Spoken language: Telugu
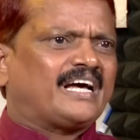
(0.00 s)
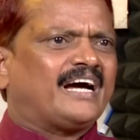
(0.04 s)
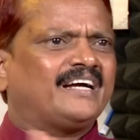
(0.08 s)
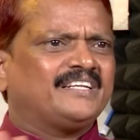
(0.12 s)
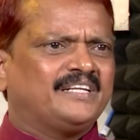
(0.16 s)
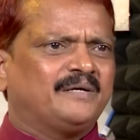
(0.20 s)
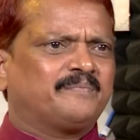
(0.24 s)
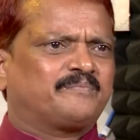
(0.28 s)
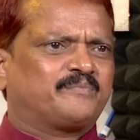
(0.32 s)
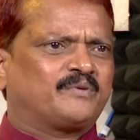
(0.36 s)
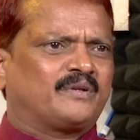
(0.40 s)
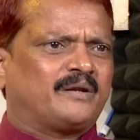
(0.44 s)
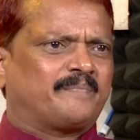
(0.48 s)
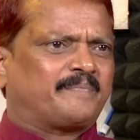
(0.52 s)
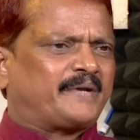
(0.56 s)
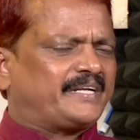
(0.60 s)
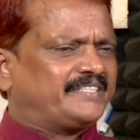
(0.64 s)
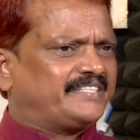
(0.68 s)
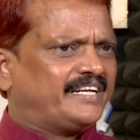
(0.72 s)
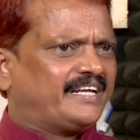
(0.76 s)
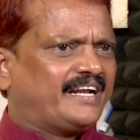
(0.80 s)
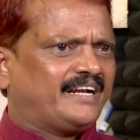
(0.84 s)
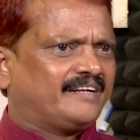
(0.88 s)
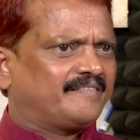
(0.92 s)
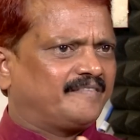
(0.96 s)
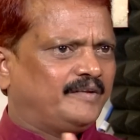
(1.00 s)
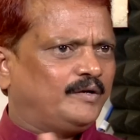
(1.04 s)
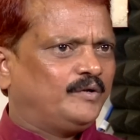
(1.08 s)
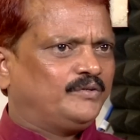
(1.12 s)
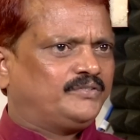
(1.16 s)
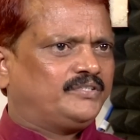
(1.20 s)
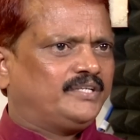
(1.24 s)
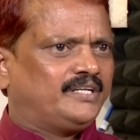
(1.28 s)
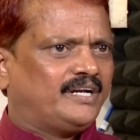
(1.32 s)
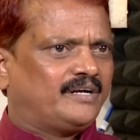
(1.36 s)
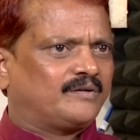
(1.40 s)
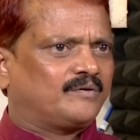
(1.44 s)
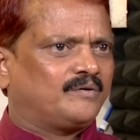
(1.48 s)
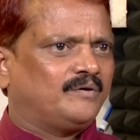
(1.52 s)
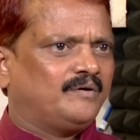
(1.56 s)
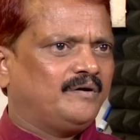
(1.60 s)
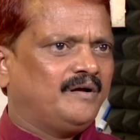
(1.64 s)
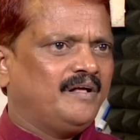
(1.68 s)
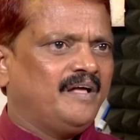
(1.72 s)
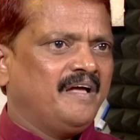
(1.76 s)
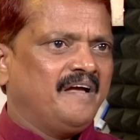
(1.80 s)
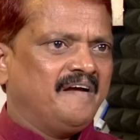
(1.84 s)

సహా చెప్తున్నా ప్రచారానికి వీళ్ళు వచ్చిందనుకో